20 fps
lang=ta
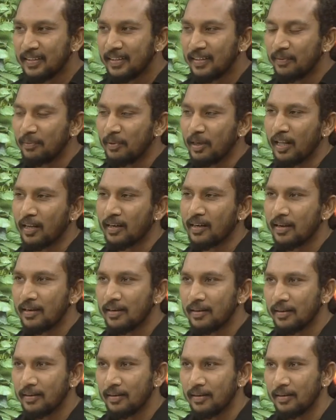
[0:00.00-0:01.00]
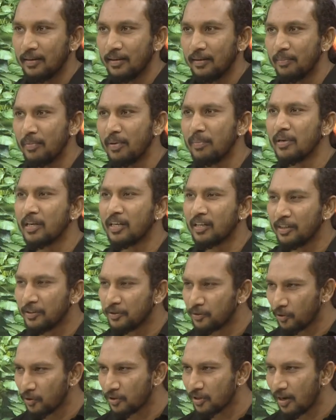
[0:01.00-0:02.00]
இப்போ நிறைய மிமிக்ரி
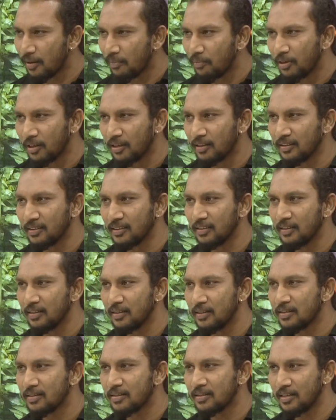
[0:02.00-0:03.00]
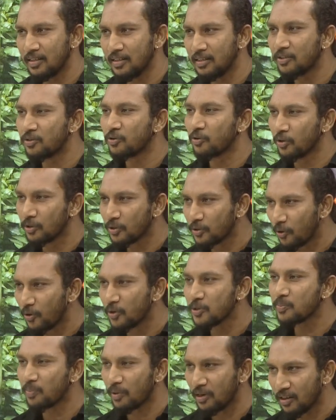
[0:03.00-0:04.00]
ஷோஸ்லாம் பண்ணுறது ஸ்டேஜ் ஷோஸ்
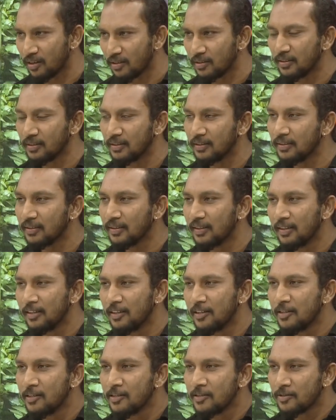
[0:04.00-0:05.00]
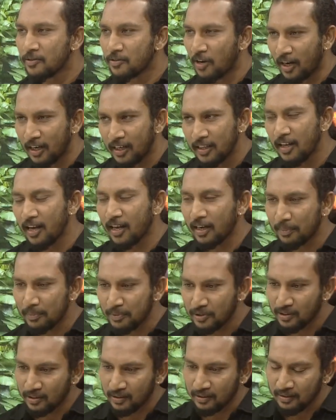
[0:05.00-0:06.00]
ஹோஸ்ட் பண்ணுறது ஸோ அங்கே தான்
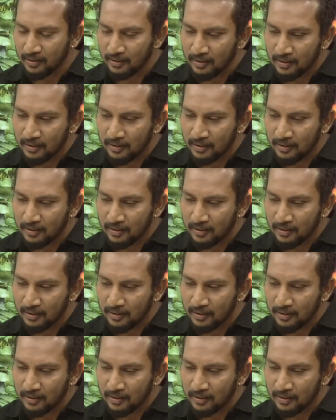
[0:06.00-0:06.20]
ஆரம்பித்தது